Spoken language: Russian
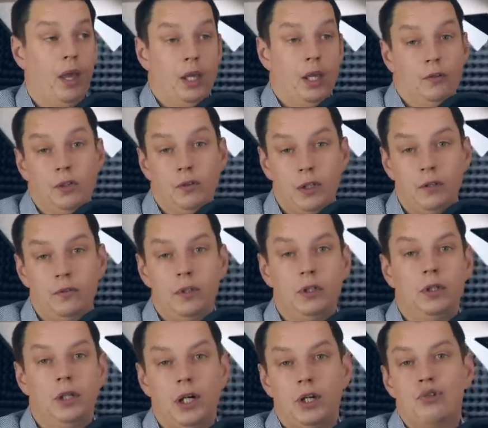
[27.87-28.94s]
И вот в этом видео
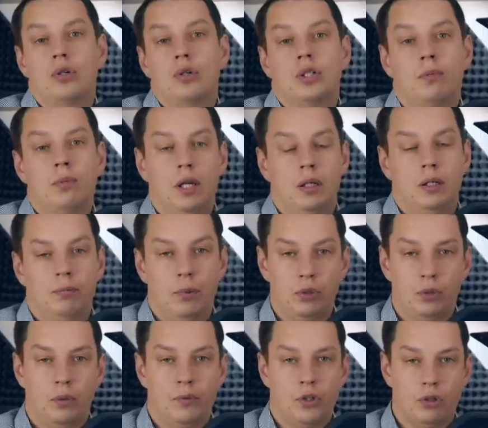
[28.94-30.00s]
я хочу разобрать
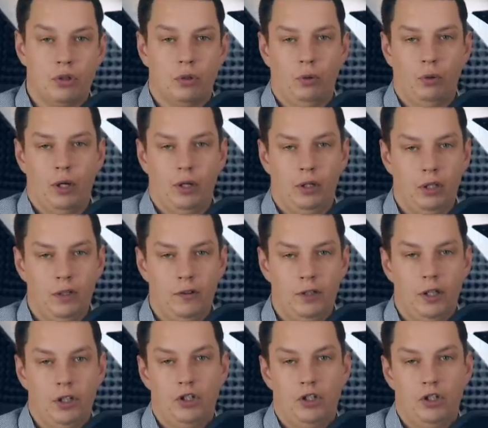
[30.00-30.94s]
подробно, что такое корирование,